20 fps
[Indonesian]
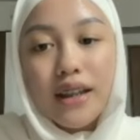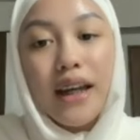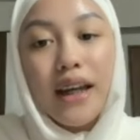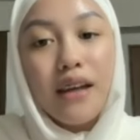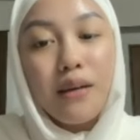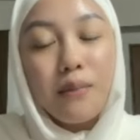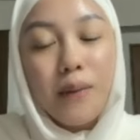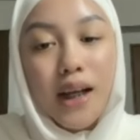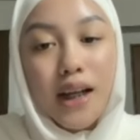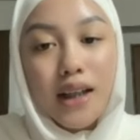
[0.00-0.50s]

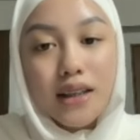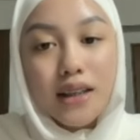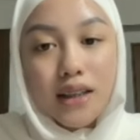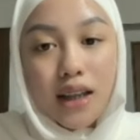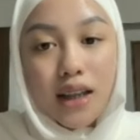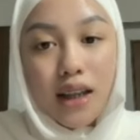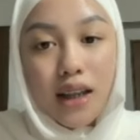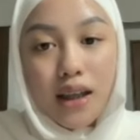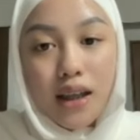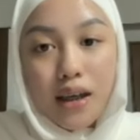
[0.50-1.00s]
pacarnya gimana
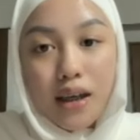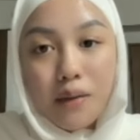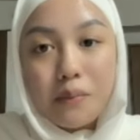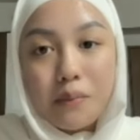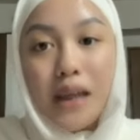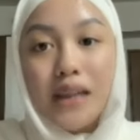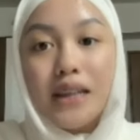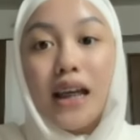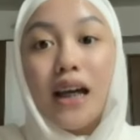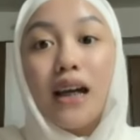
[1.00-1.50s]
sih
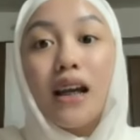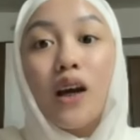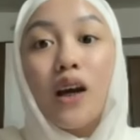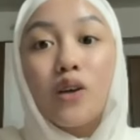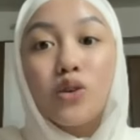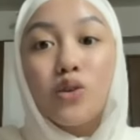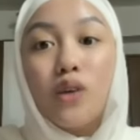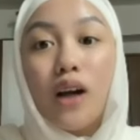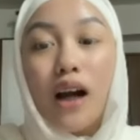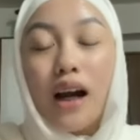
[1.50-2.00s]
biasanya kan
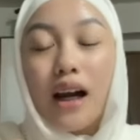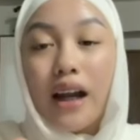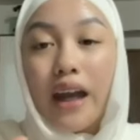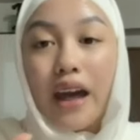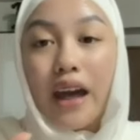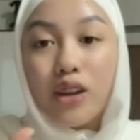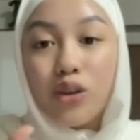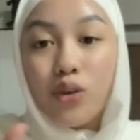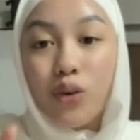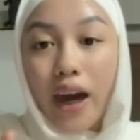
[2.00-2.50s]
aku suka
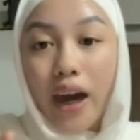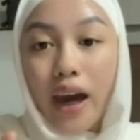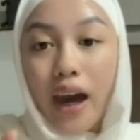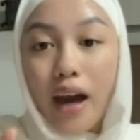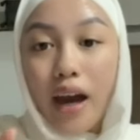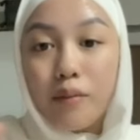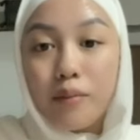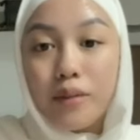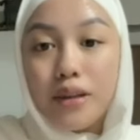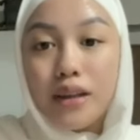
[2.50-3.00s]
ngeliat tuh
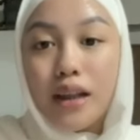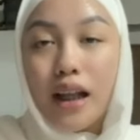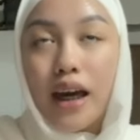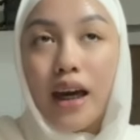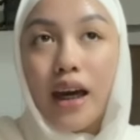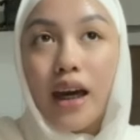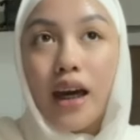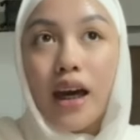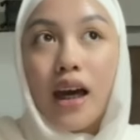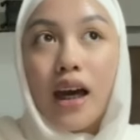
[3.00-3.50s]
kayak
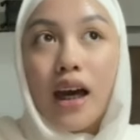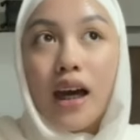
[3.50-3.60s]
misalnya